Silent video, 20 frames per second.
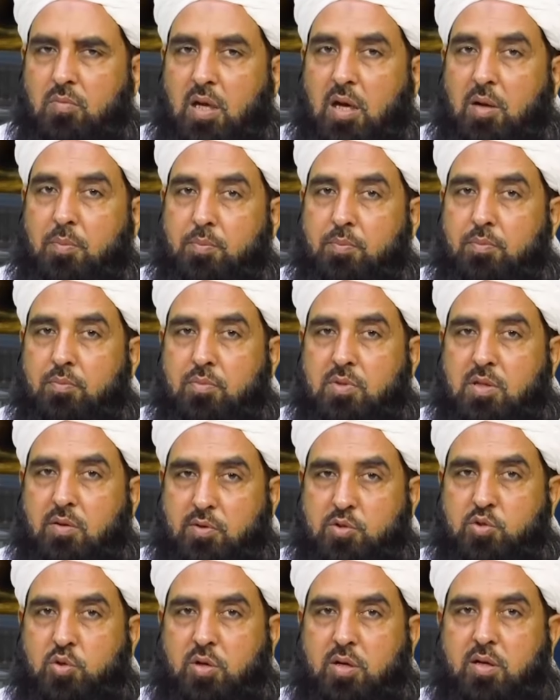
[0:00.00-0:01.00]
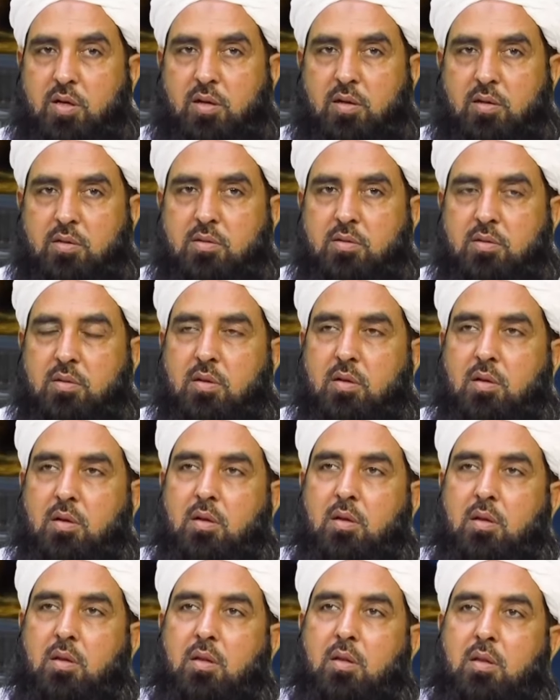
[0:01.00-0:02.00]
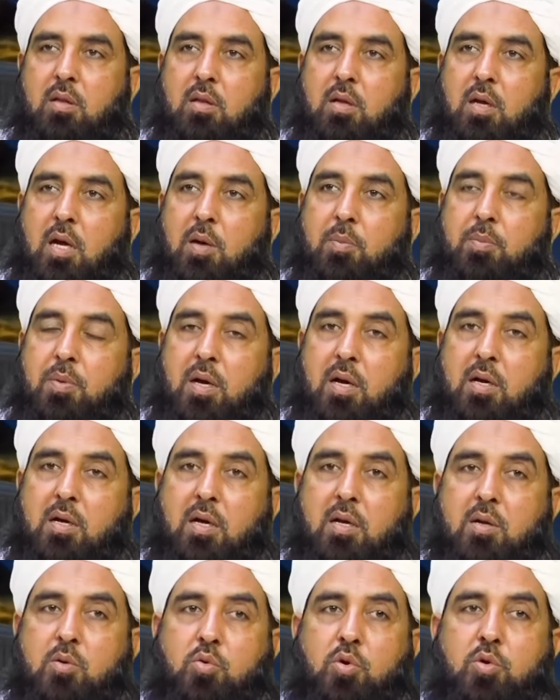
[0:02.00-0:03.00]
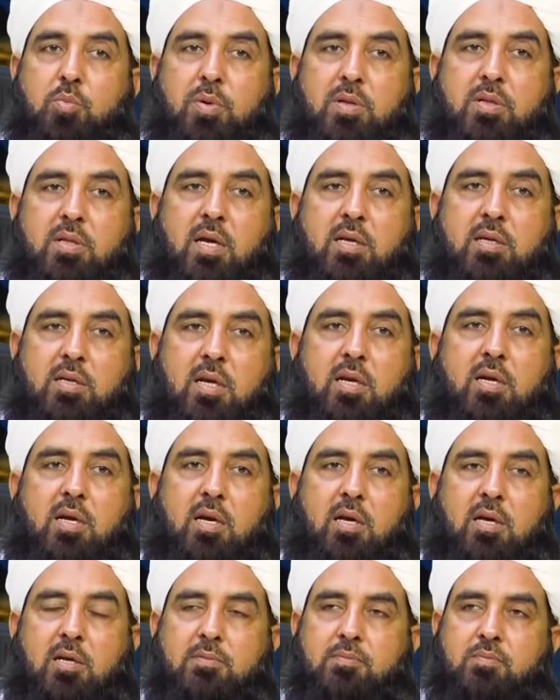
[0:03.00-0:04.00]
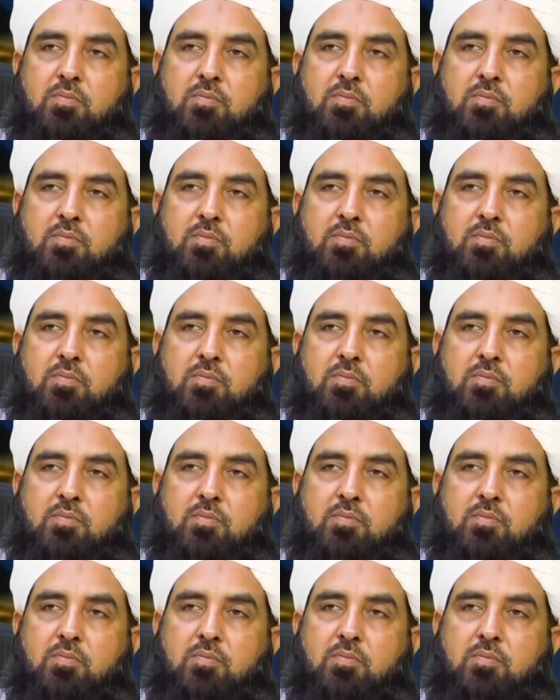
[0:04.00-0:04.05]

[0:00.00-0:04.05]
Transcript: अब तवज्जो रखना अब अगर कोई बंदा ये कहे